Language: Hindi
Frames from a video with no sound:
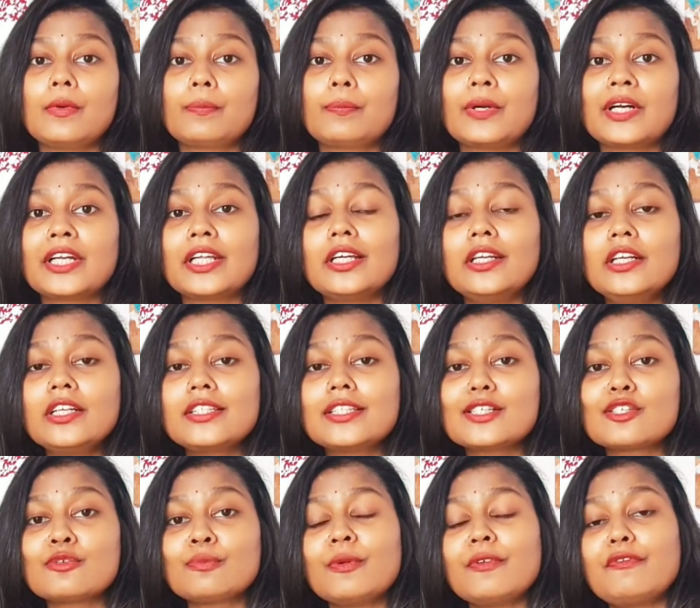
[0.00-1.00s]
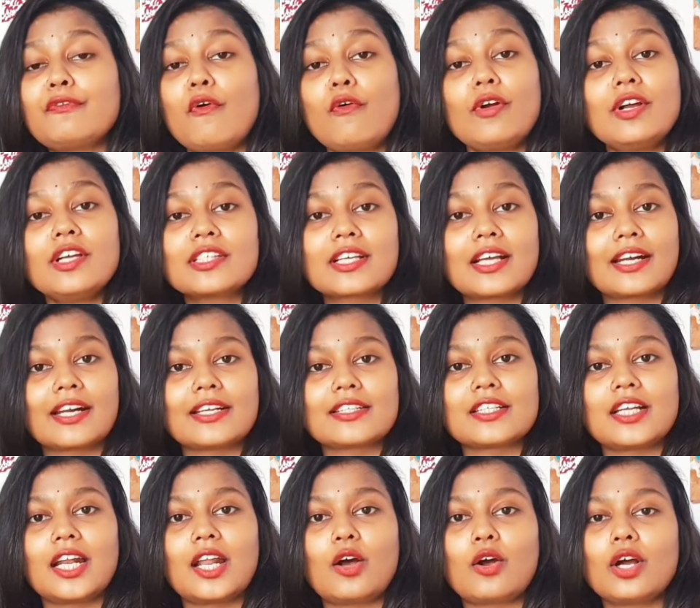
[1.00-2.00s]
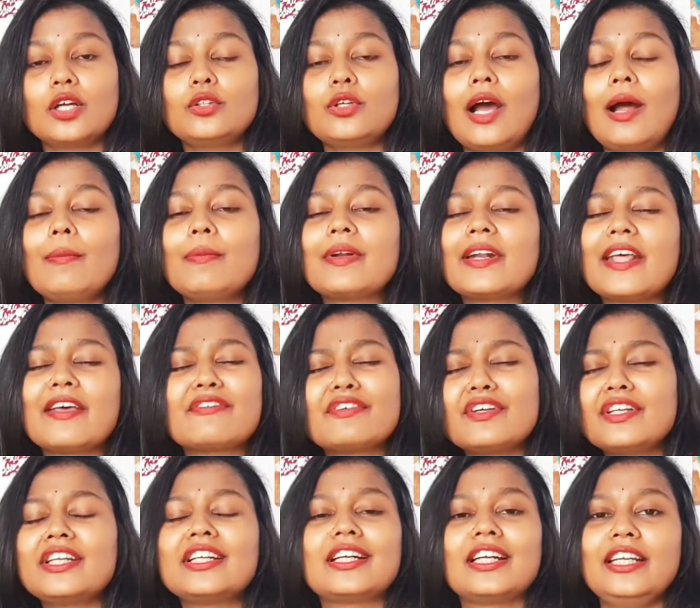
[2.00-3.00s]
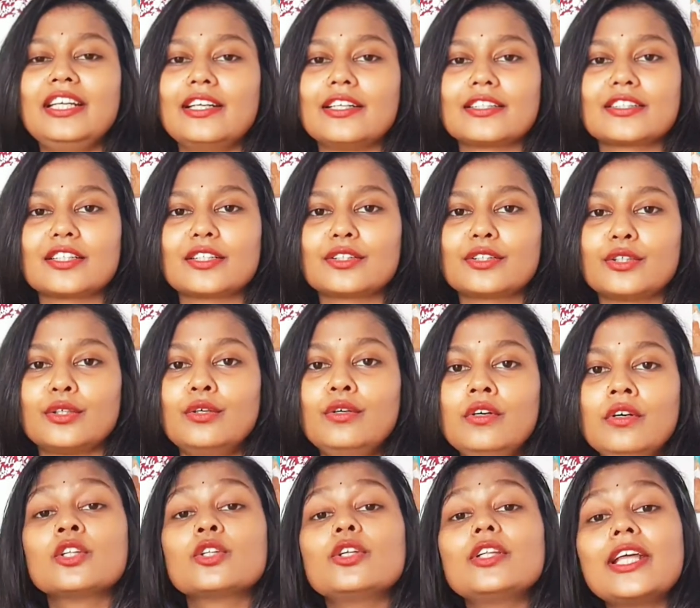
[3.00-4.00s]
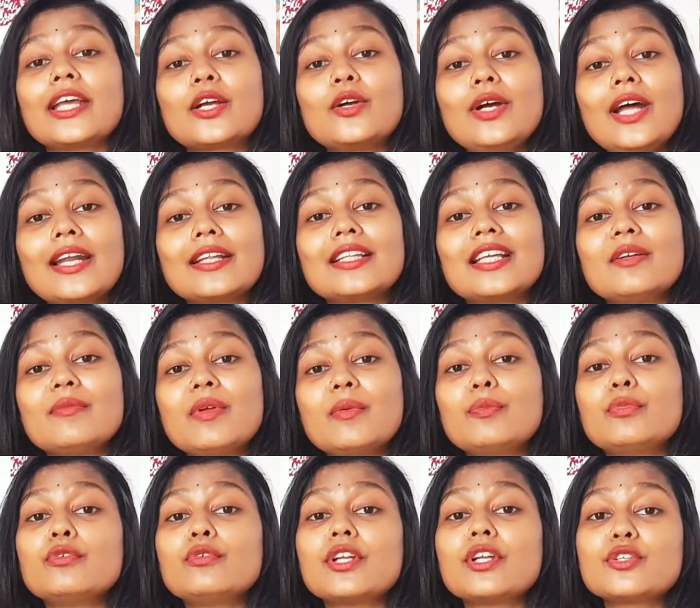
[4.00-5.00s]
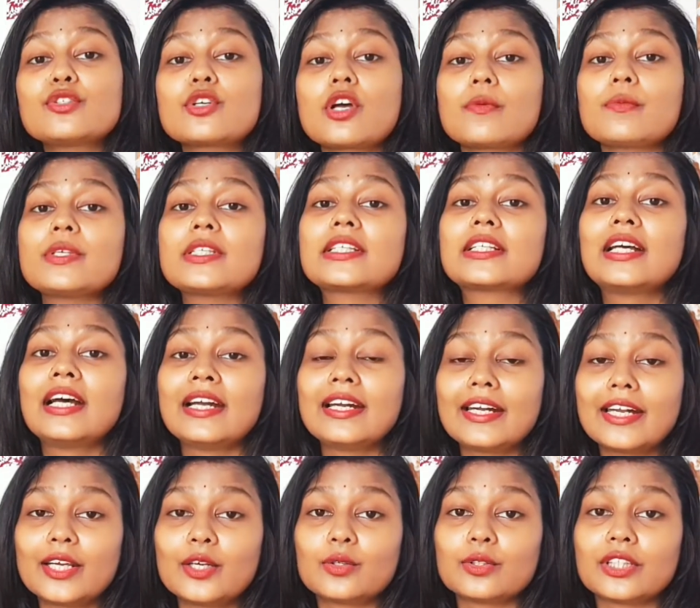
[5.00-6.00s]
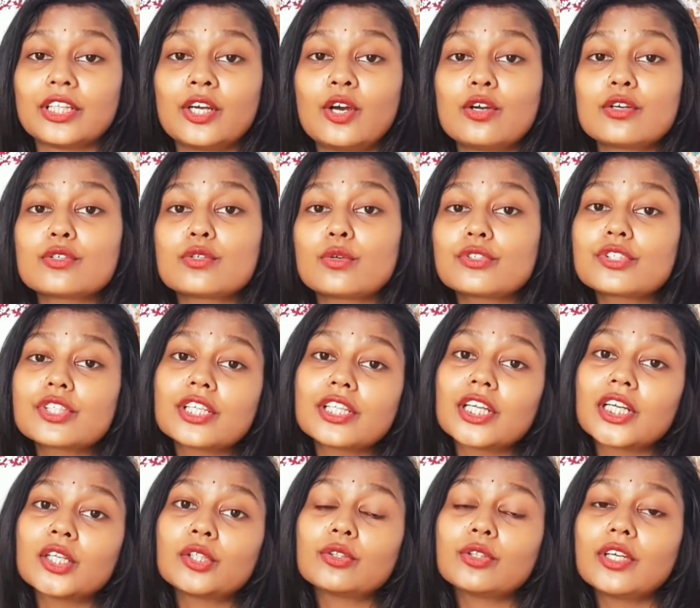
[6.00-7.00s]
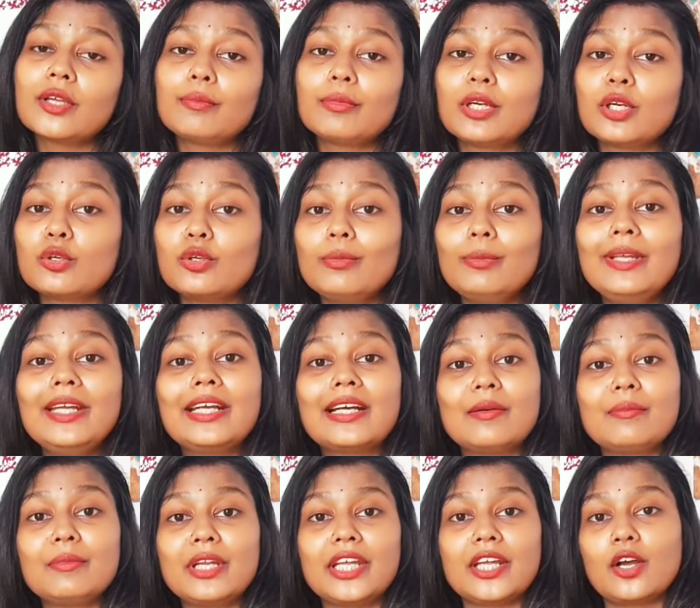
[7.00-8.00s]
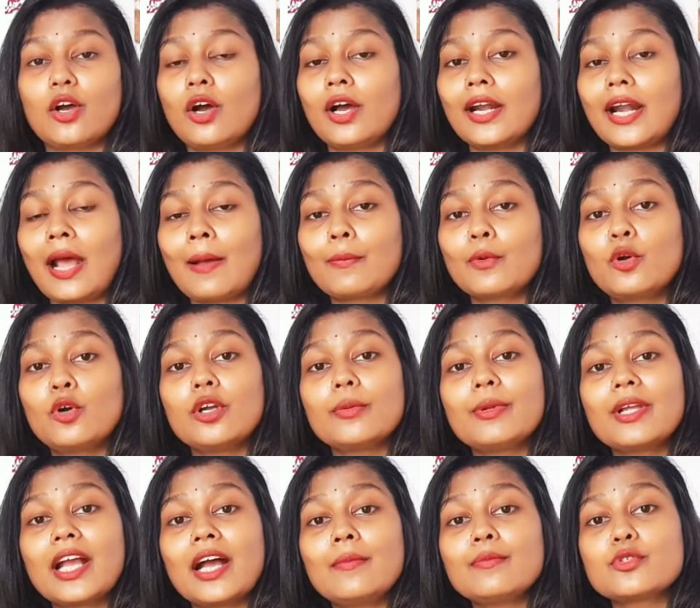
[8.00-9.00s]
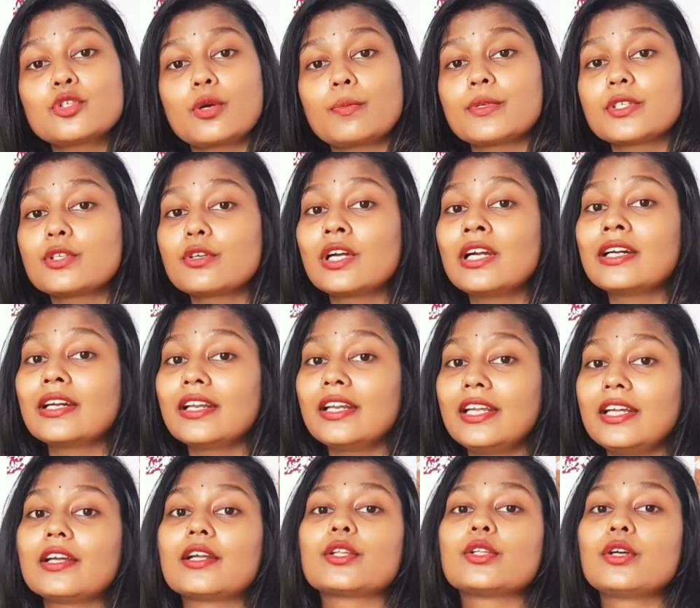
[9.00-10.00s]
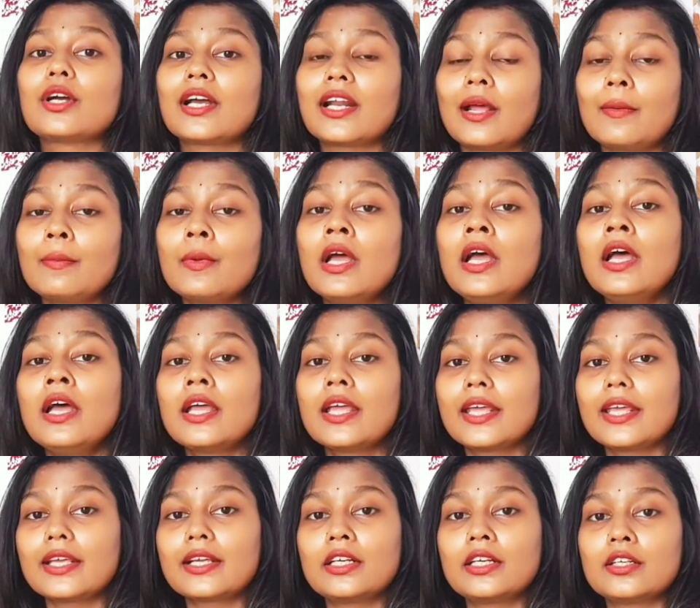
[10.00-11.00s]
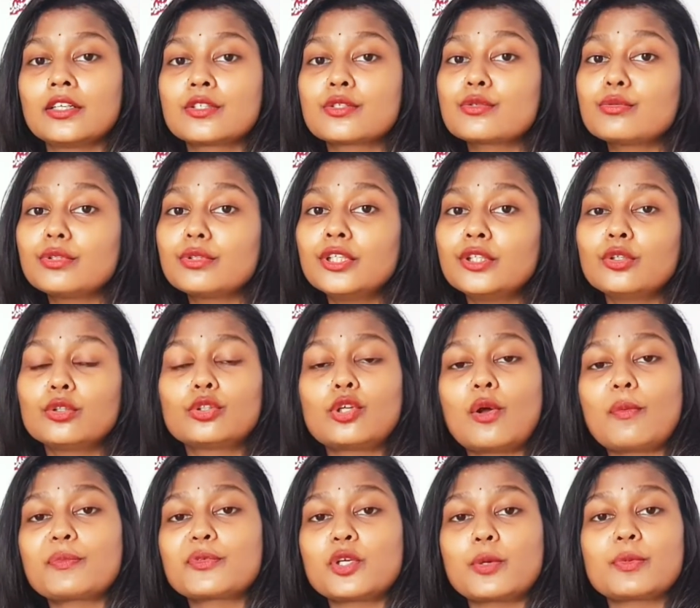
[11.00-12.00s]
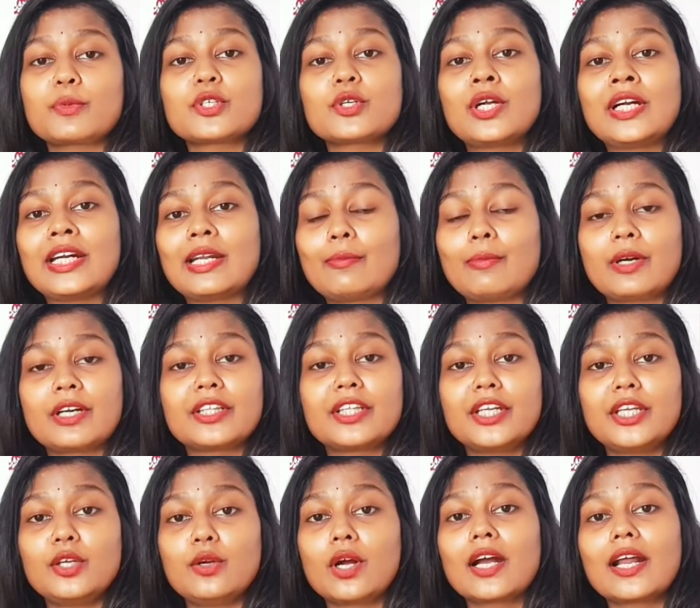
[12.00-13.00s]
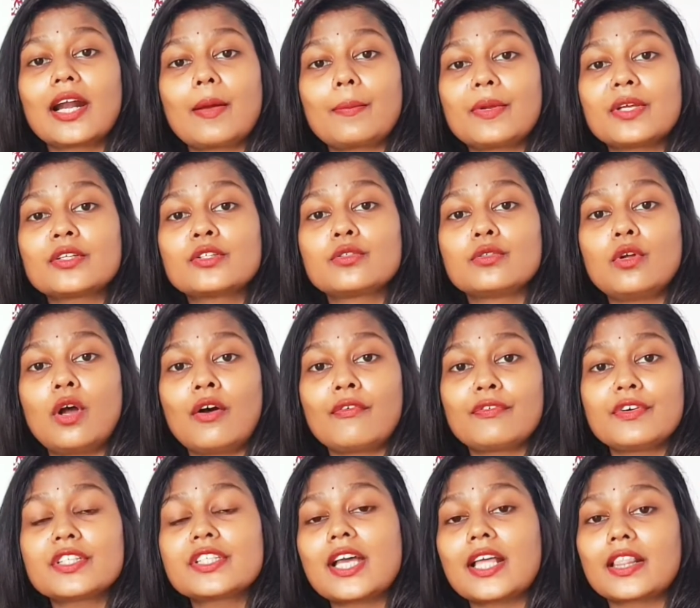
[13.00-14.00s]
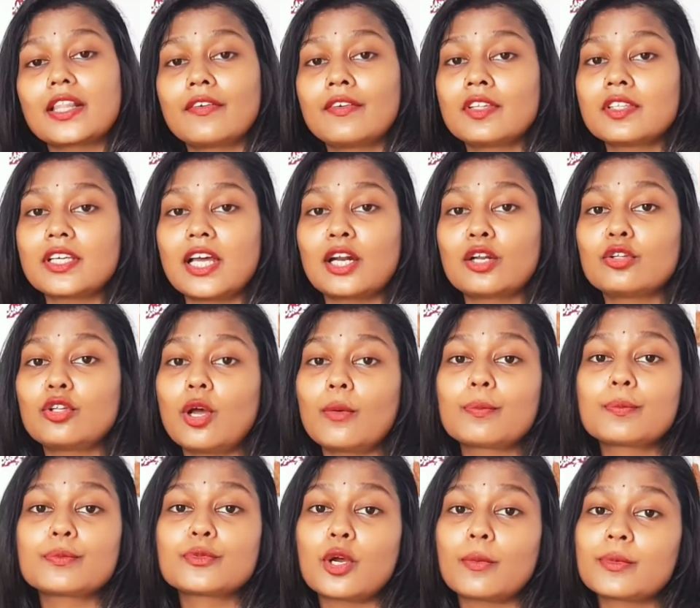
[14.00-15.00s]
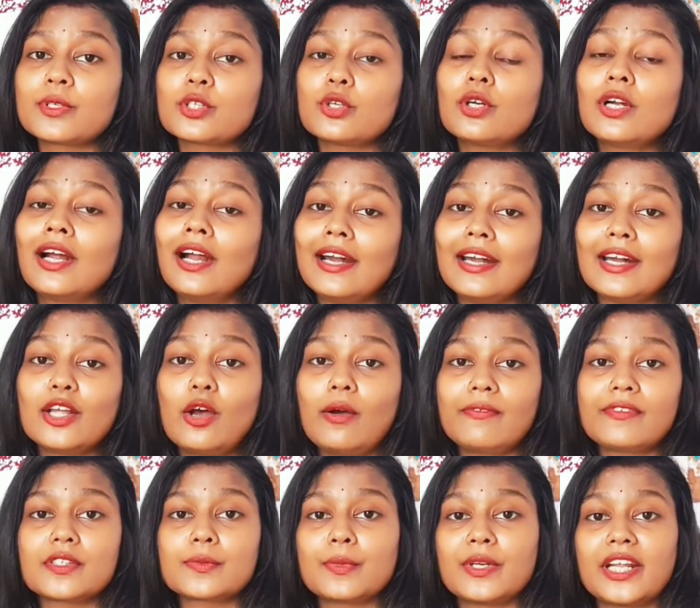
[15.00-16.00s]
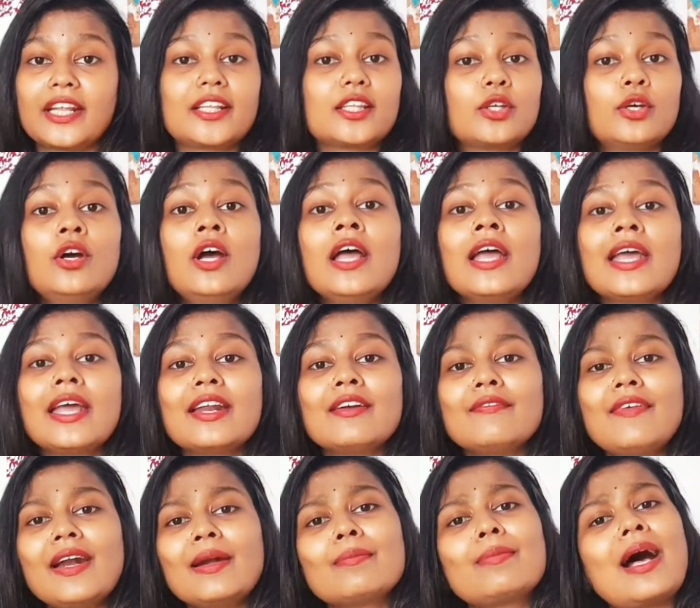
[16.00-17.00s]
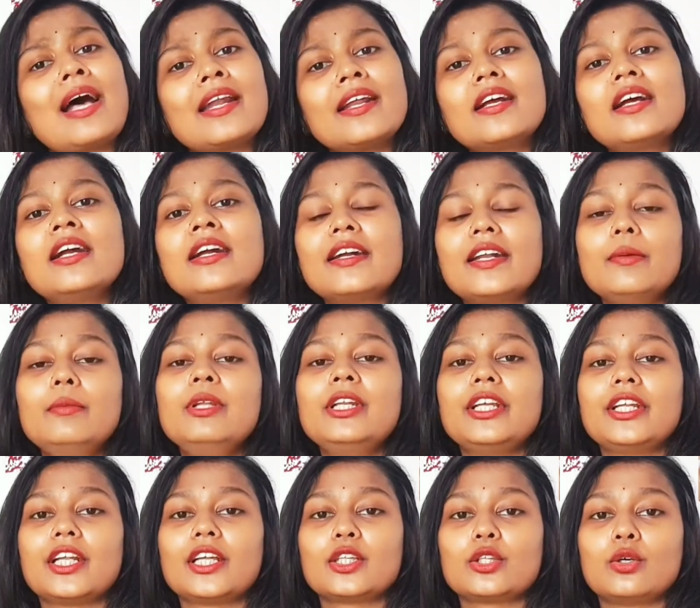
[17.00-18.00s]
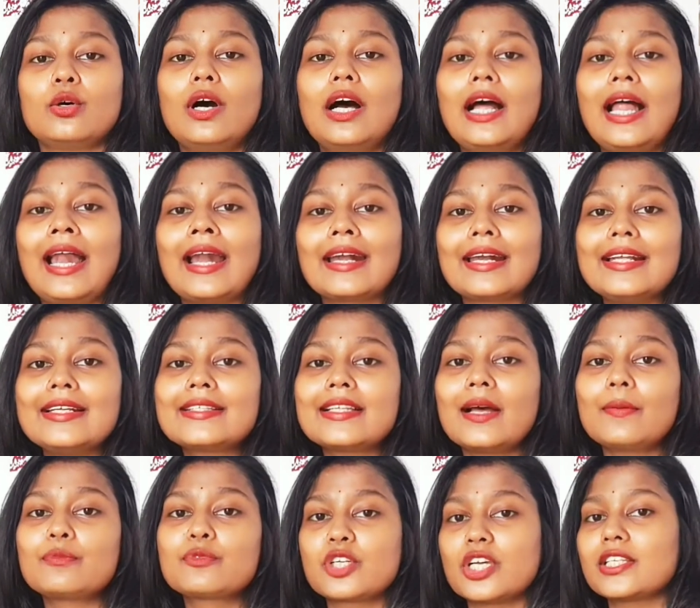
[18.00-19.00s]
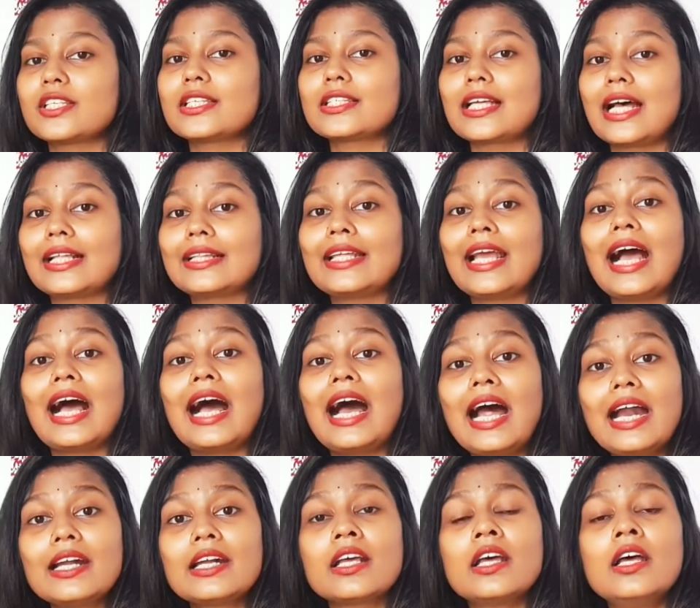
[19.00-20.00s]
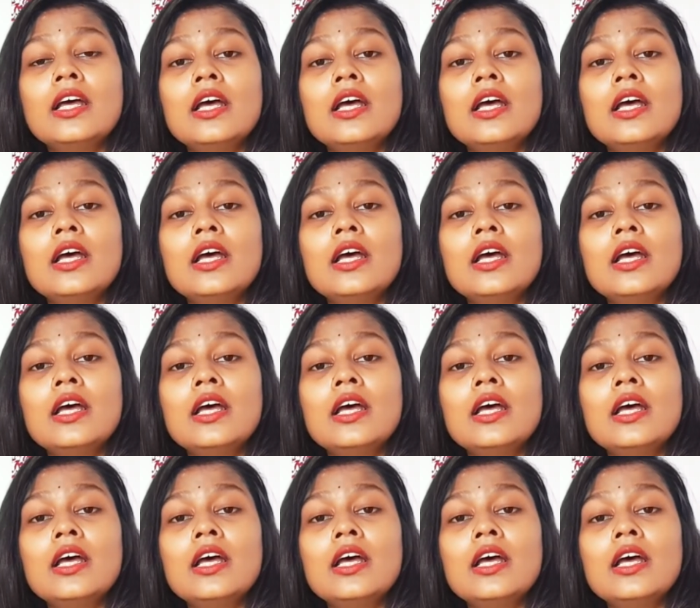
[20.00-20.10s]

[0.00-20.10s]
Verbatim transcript: पर्टिकुलर चीजों पर फोकस करके चलना होगा तो आप डेफिनेटली कर सकते हो तो देखो यार दिन में पूरे 24 घंटे होते हैं और सोच के देखो तो ये बिल्कुल भी कम नहीं है और आप कोई भी काम चौबीसों घंटे नहीं करते हो अगर आप एक स्टूडेंट हो तो आप चौबीसों घंटे पढ़ते नहीं हो अगर आप एक ऑफिस जाते हो इंसान हो तो आप चौबीसों घंटे ऑफिस में नहीं रहते हो इनफैक्ट बारह घंटे भी नहीं रहते हो एटलीस्ट आप छह से सात या आठ